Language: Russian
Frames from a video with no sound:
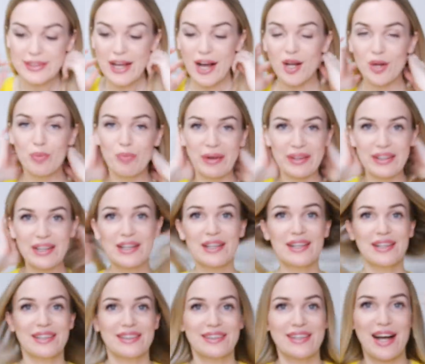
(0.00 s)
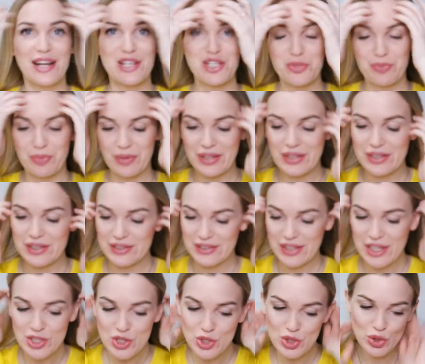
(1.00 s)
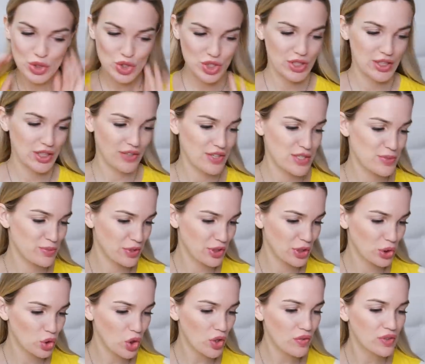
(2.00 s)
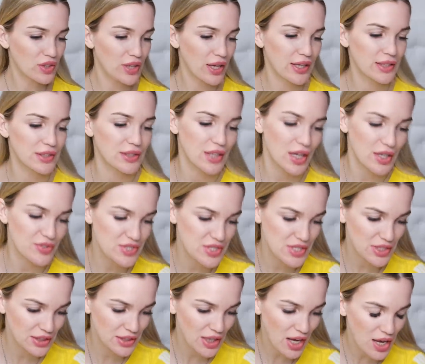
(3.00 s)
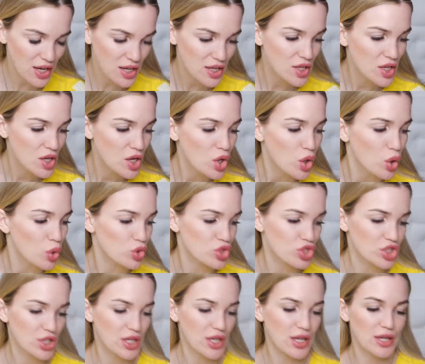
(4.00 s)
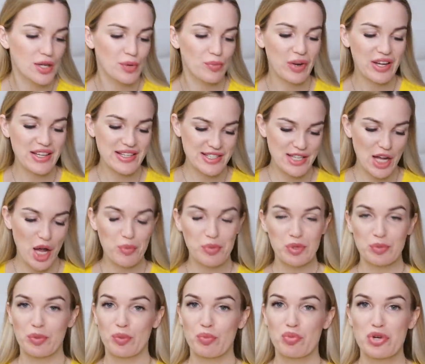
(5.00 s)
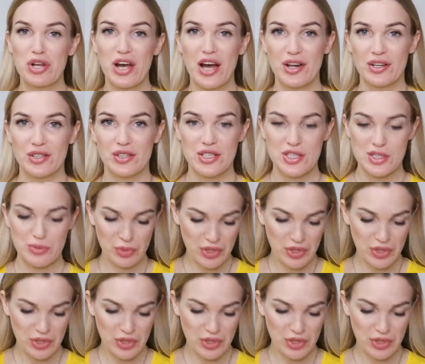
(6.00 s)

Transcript: Так, поехали дальше. Поехали дальше. Что же я для вас приготовила? Это, как всегда, уже мои самые популярные из